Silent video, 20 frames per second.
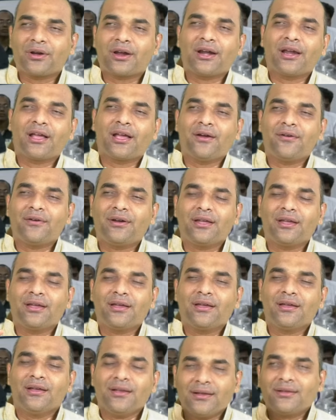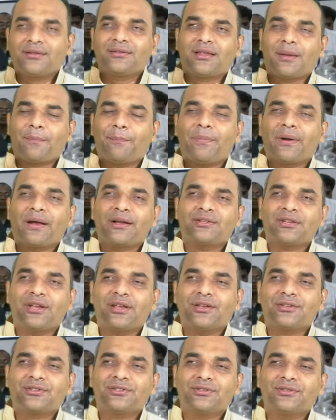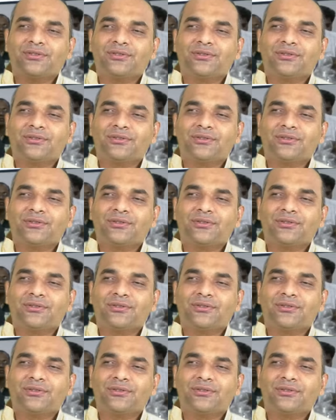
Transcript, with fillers: ఒక్కటిగా ఉండే తప్పక చేయొచ్చు